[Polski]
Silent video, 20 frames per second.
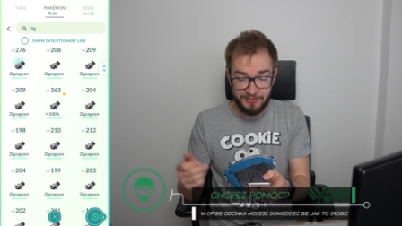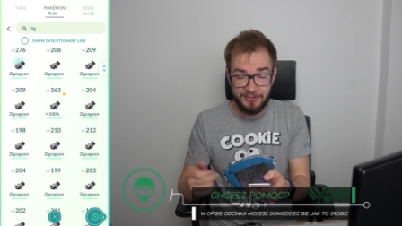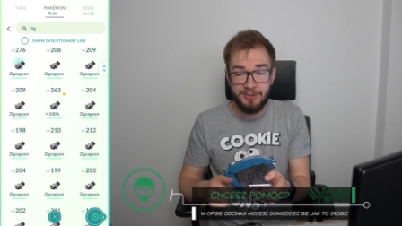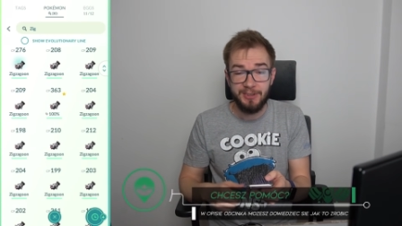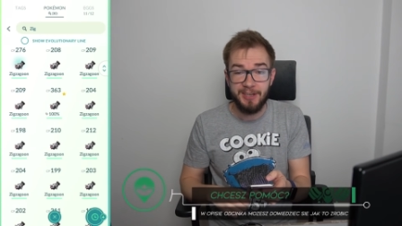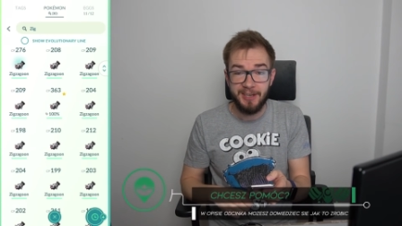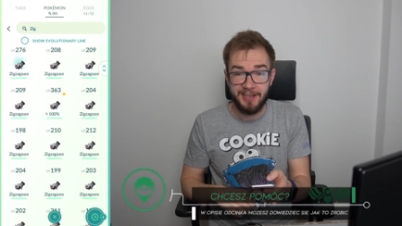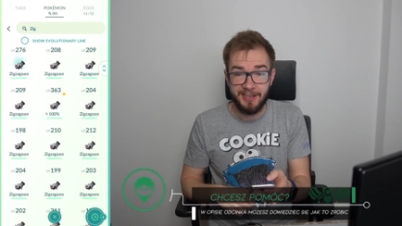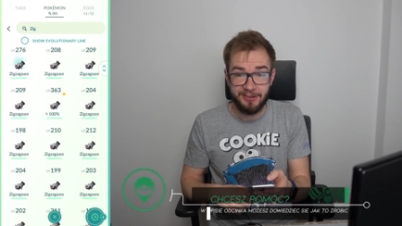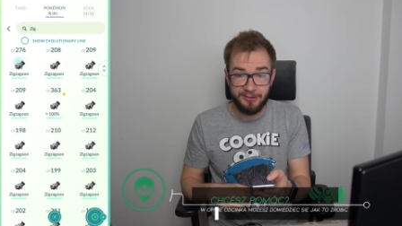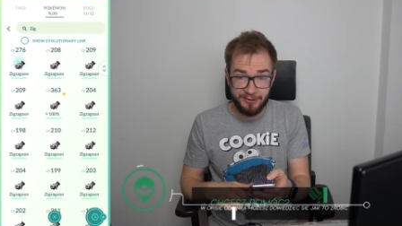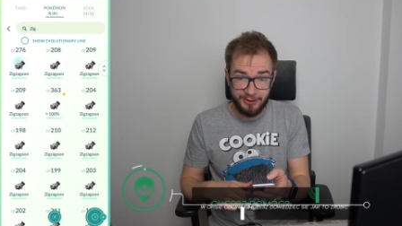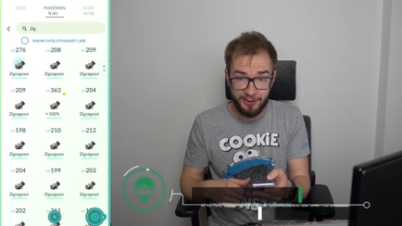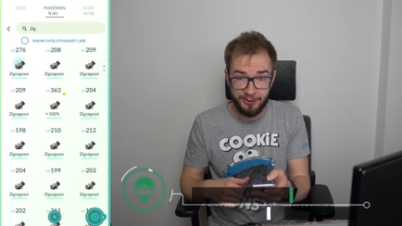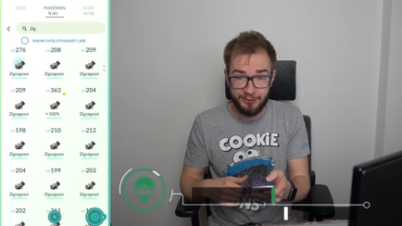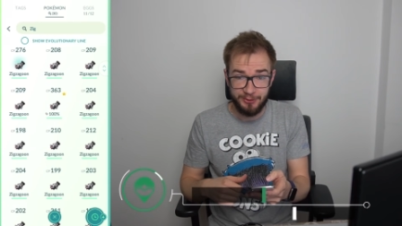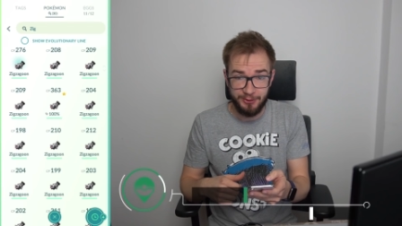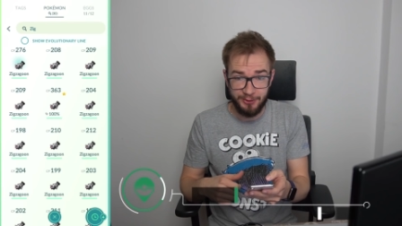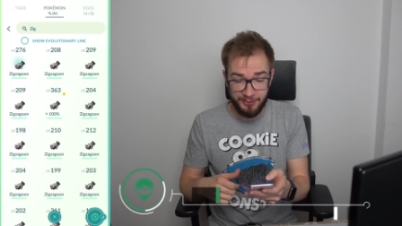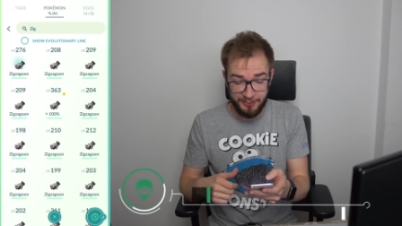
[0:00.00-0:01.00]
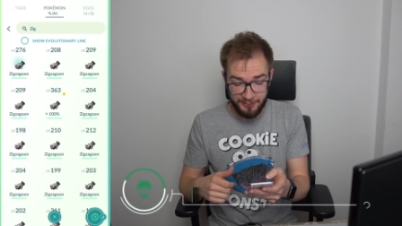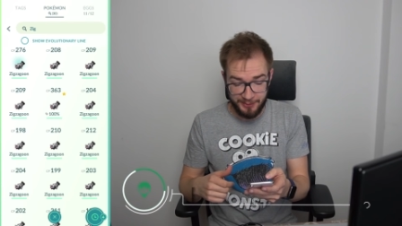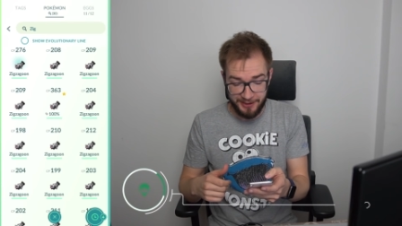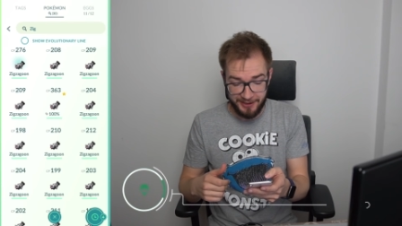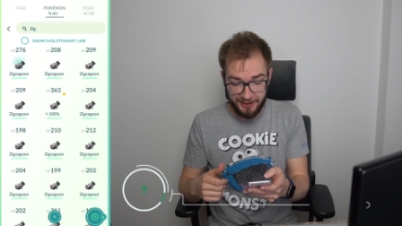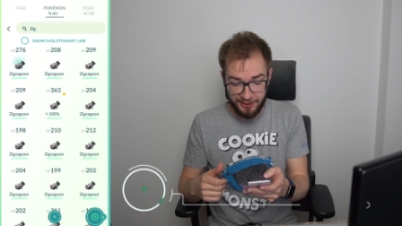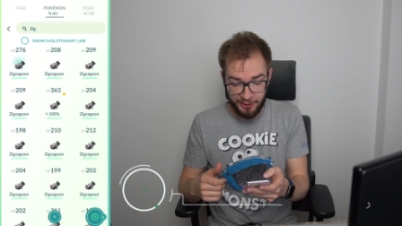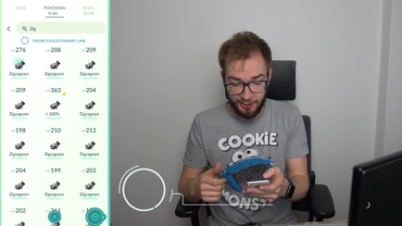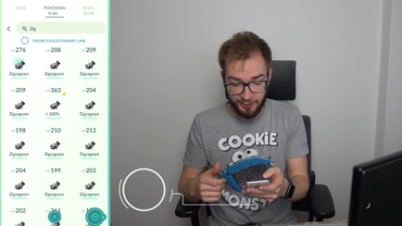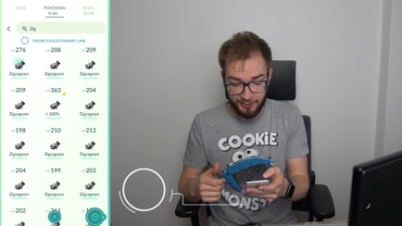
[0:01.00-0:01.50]
tyle jeśli chodzi o
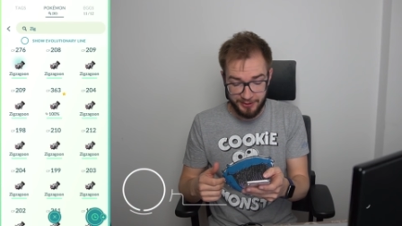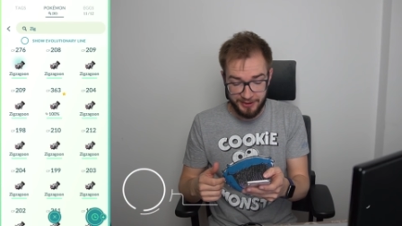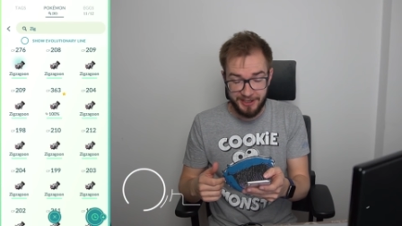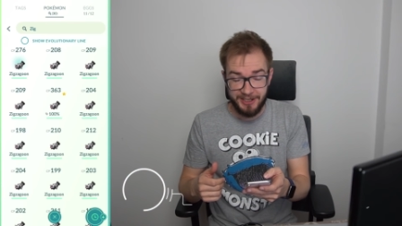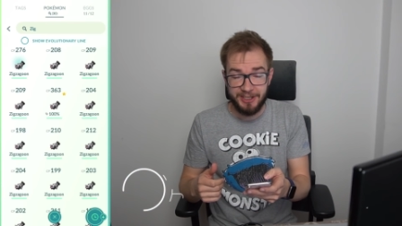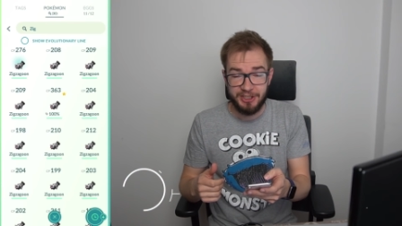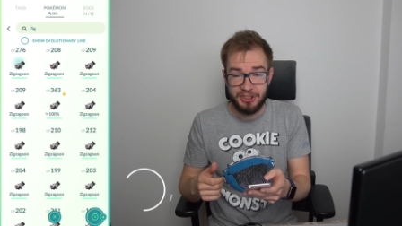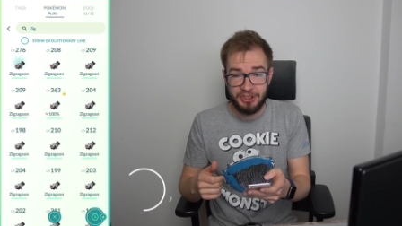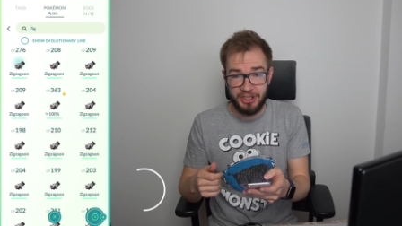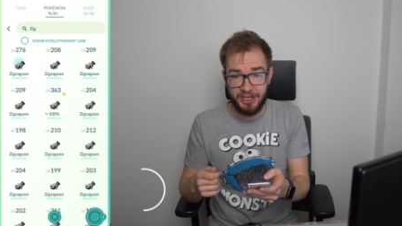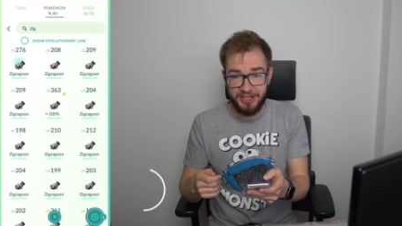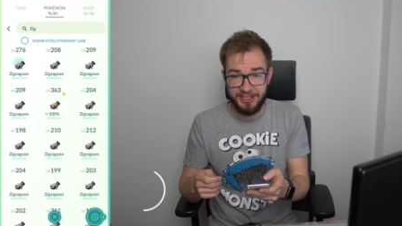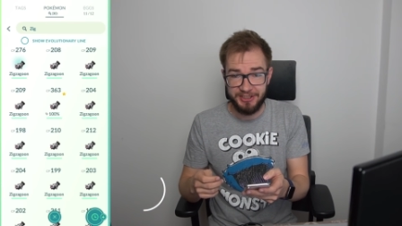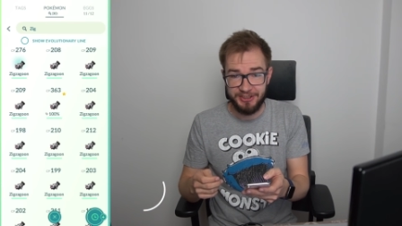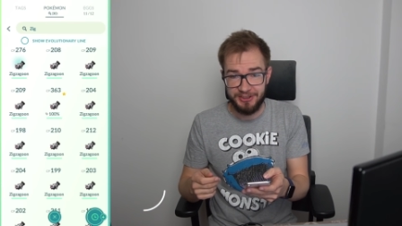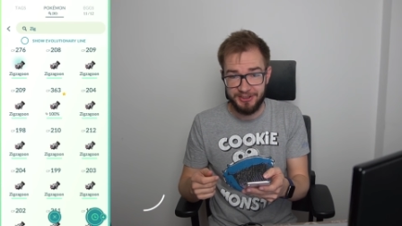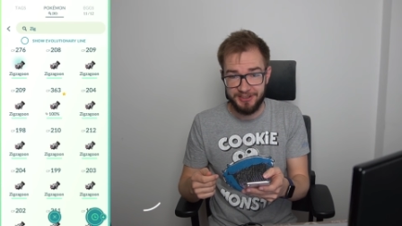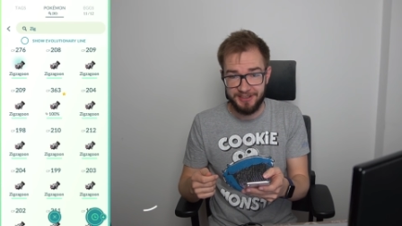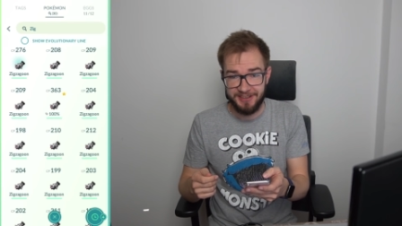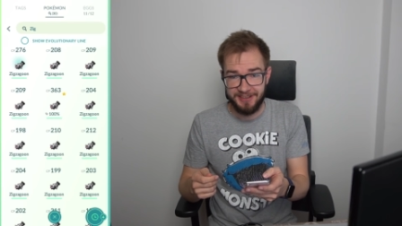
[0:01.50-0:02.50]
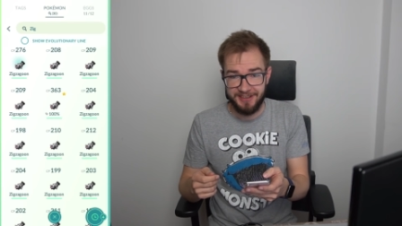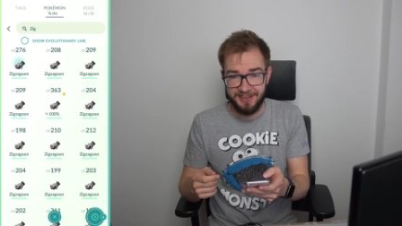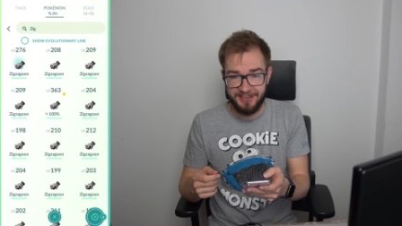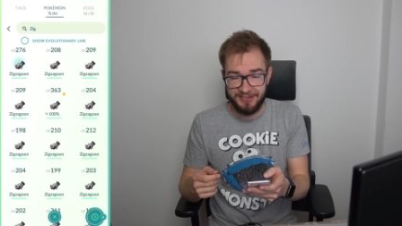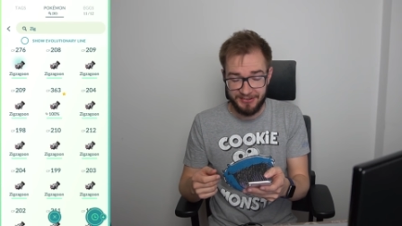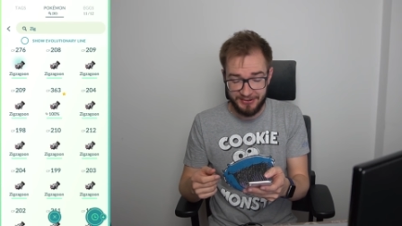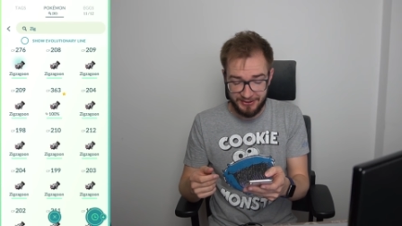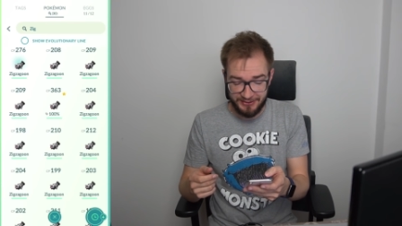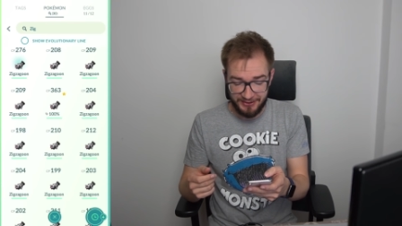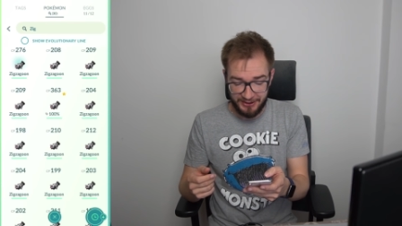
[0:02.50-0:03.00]
mojego Shiny
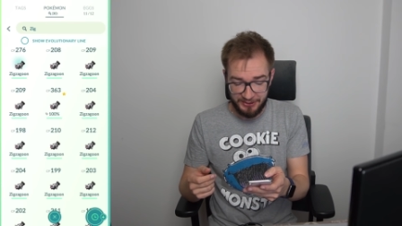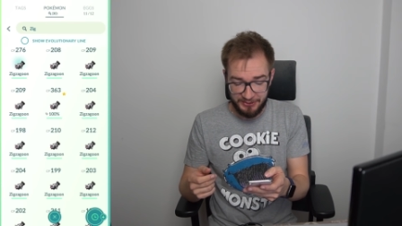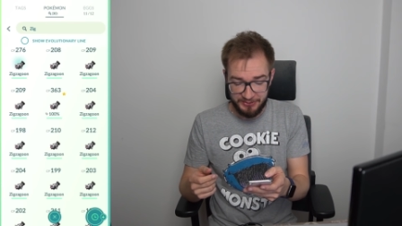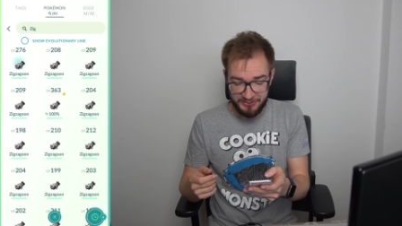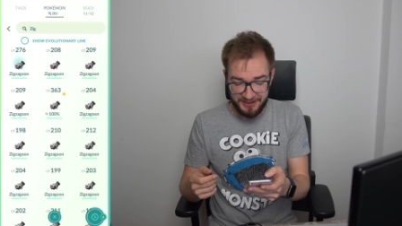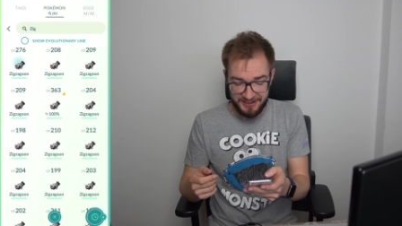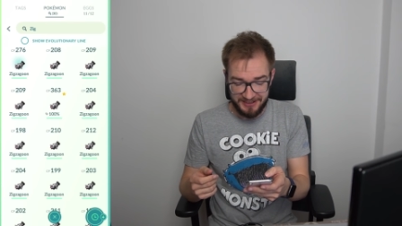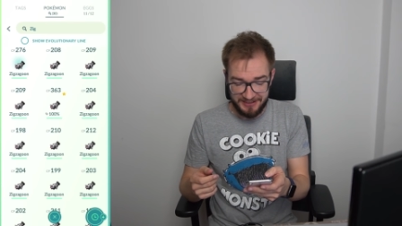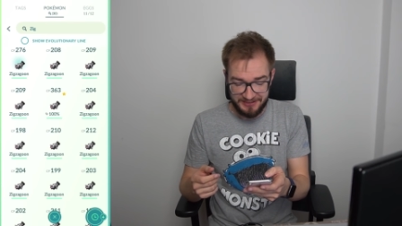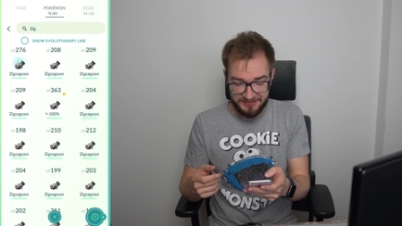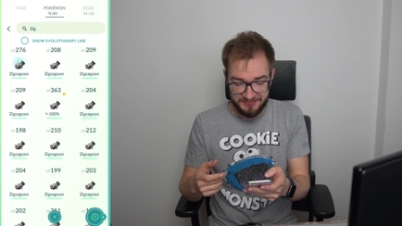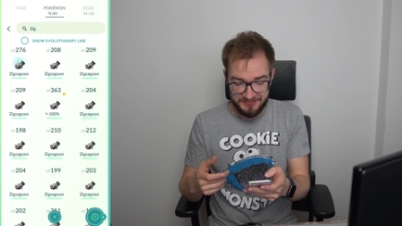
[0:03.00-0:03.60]
Zigzaguna.